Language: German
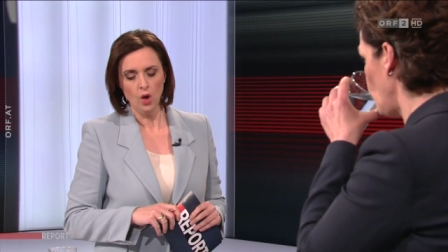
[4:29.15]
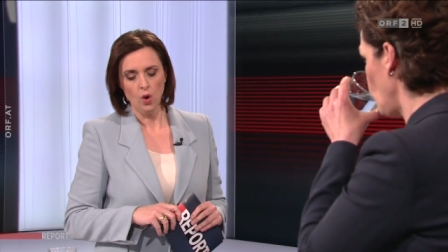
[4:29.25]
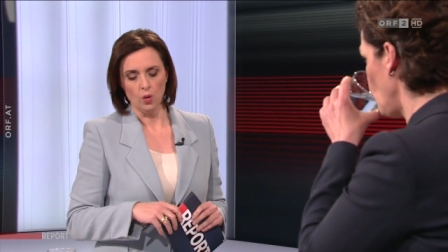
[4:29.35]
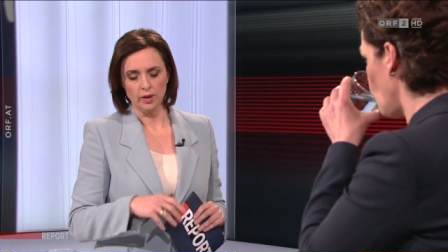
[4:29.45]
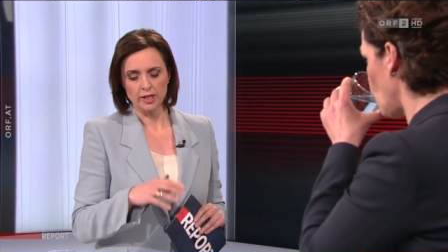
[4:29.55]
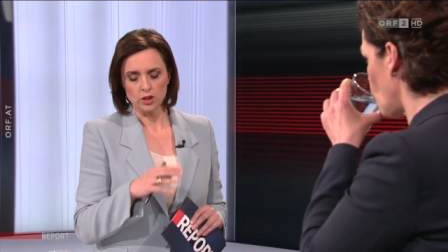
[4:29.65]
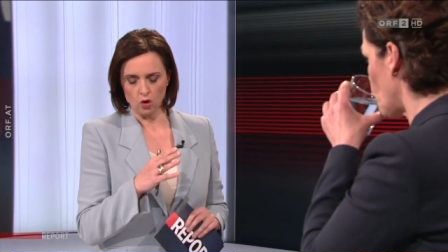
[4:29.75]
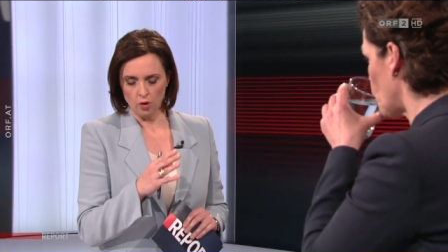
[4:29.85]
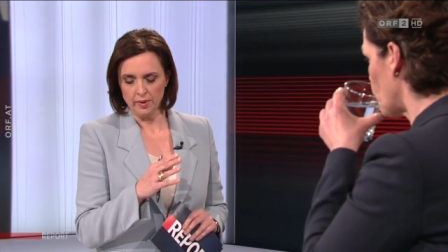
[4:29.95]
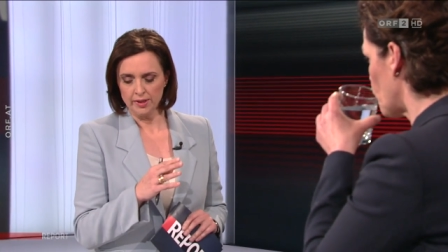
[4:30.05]
Und jetzt
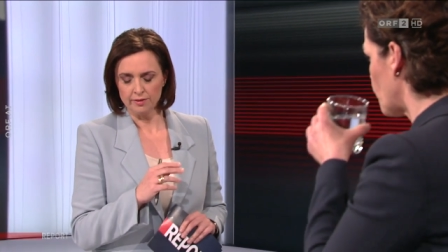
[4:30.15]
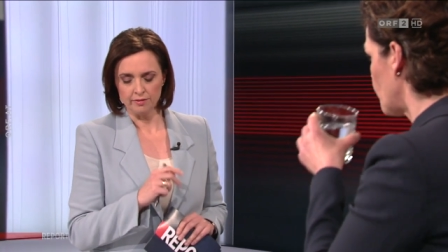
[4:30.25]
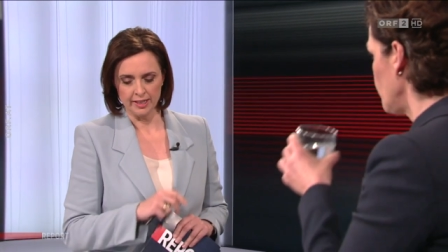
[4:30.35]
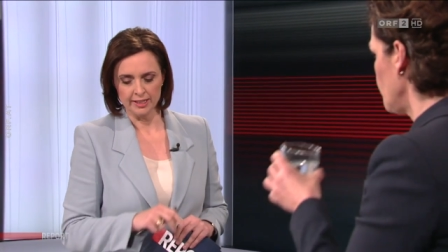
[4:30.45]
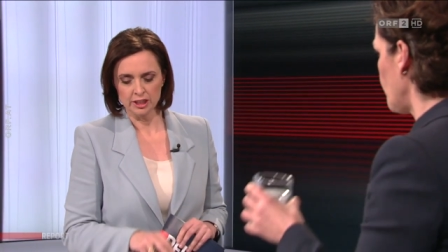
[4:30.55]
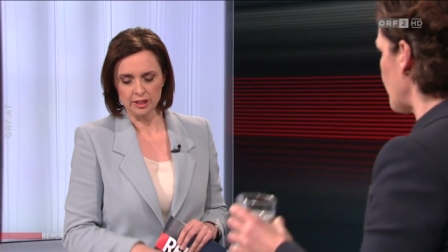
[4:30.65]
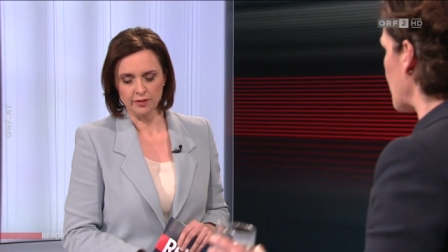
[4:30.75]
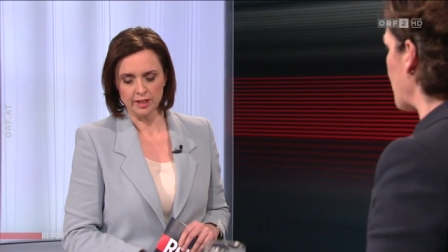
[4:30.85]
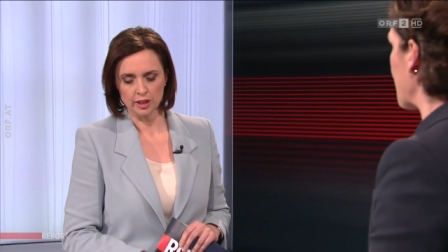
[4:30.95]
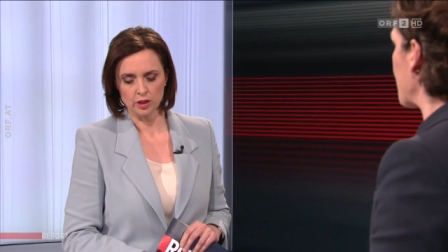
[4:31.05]
kommen,
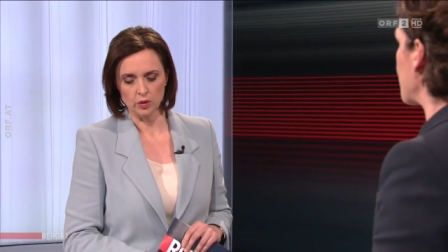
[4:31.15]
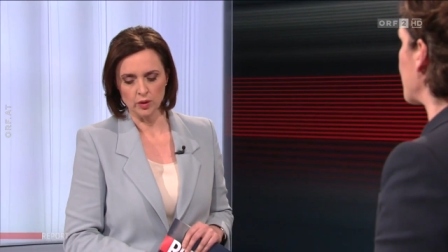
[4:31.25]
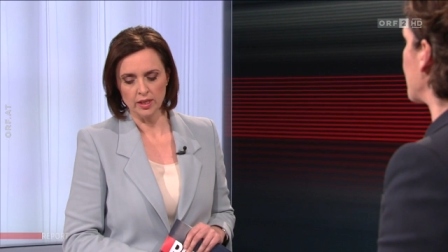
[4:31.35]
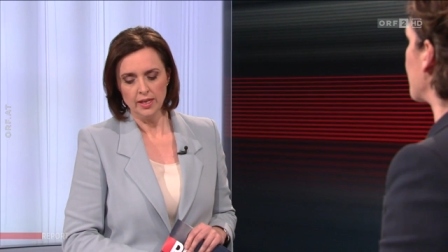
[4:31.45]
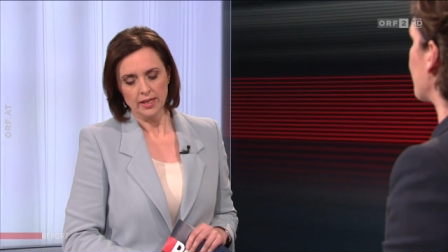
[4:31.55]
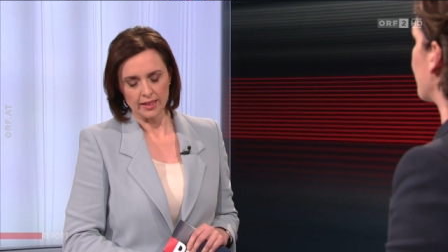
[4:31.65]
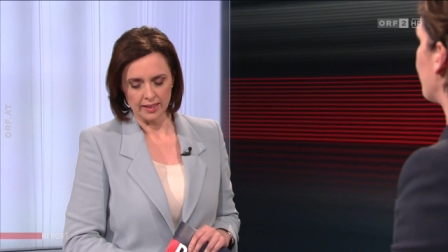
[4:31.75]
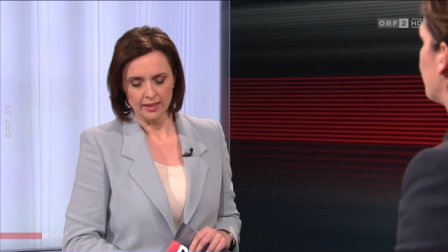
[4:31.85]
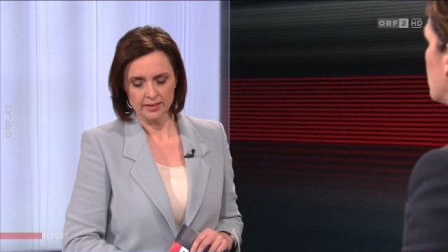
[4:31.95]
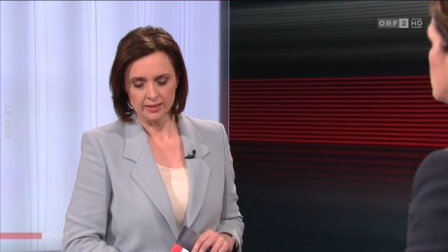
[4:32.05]
Falter-Chefredakteur
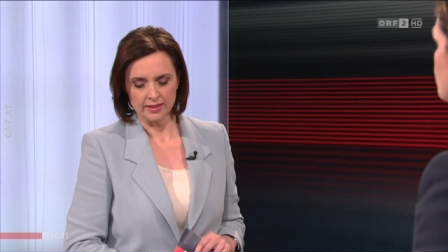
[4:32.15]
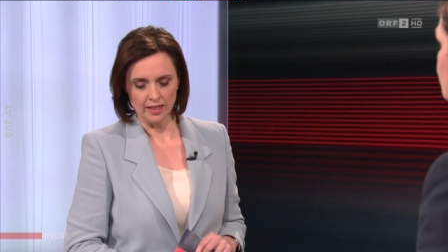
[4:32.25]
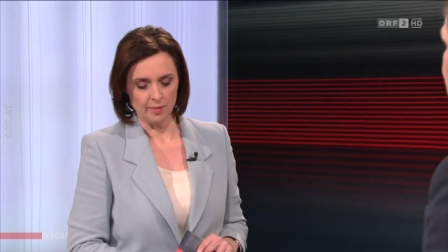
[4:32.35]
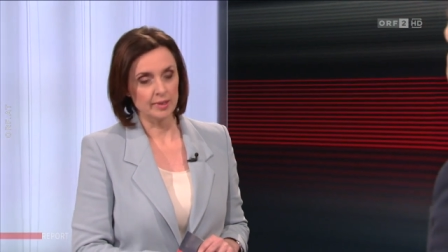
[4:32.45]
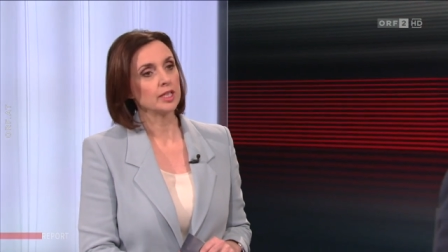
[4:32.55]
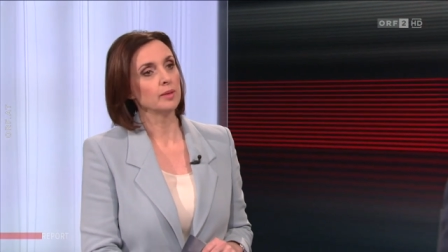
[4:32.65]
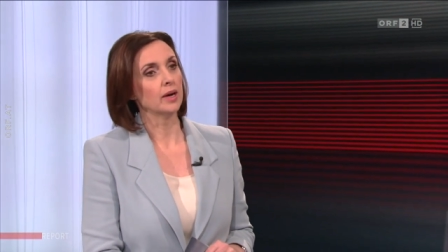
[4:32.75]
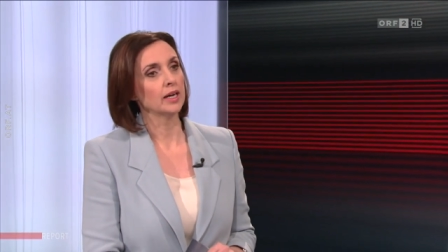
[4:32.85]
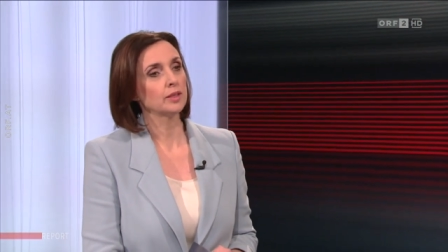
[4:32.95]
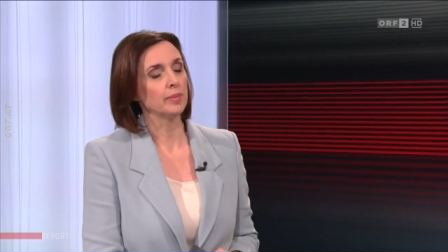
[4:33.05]
Klenk hat sich die Arbeit
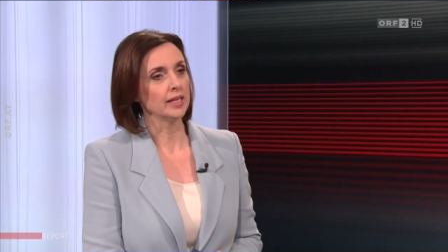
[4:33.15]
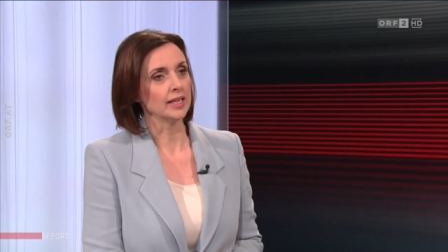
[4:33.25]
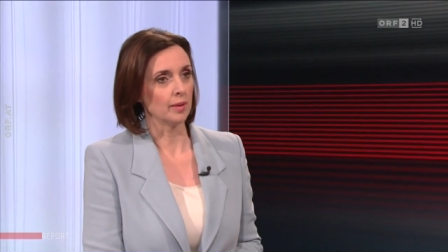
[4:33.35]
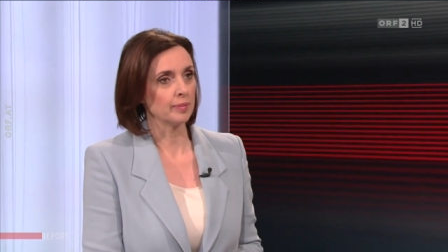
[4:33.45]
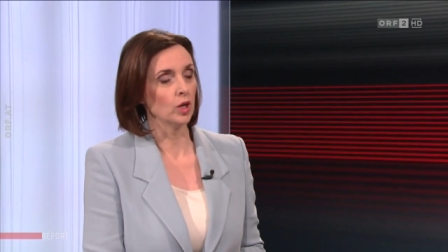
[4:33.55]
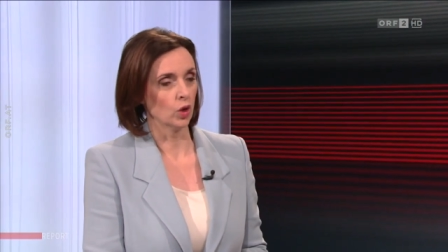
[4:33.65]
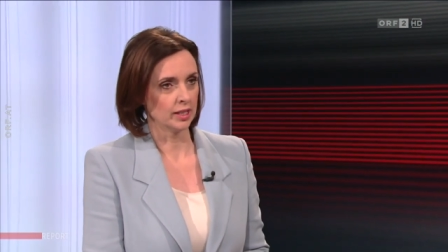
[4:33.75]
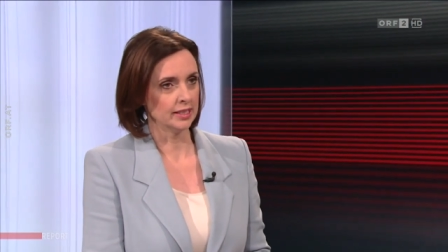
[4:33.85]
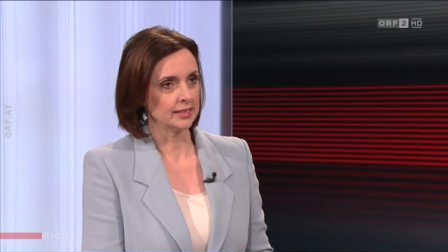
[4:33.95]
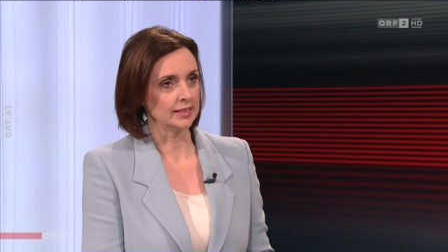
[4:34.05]
gemacht, bei ihren
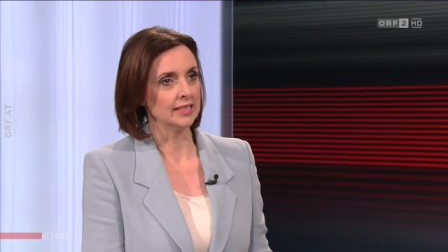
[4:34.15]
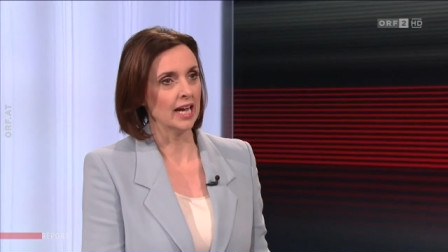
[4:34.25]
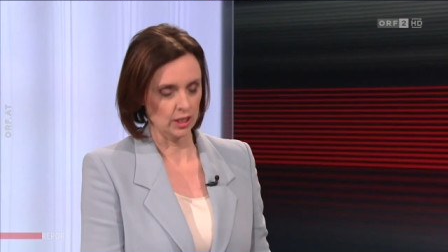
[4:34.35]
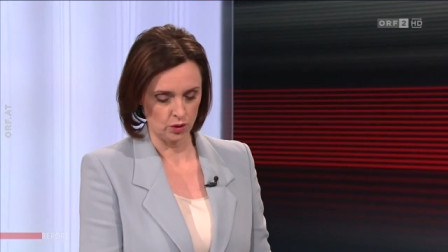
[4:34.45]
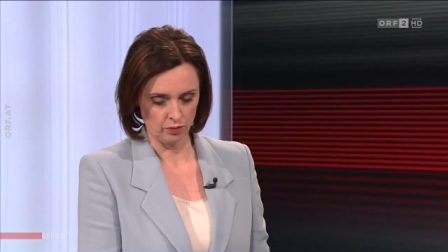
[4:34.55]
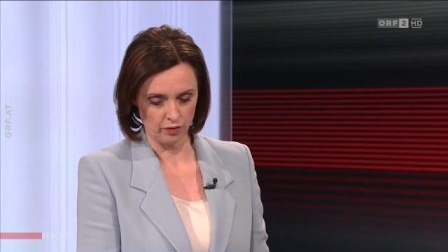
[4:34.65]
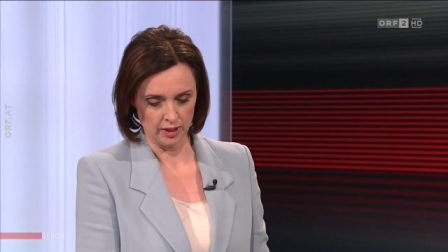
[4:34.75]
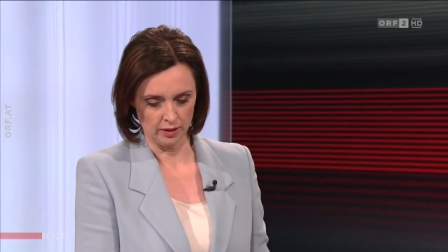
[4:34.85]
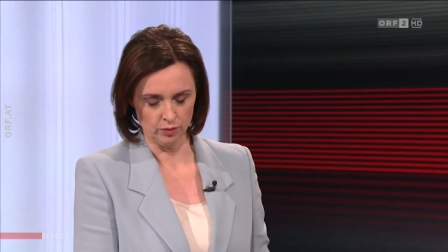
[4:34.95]
Abgeordneten nachzufragen.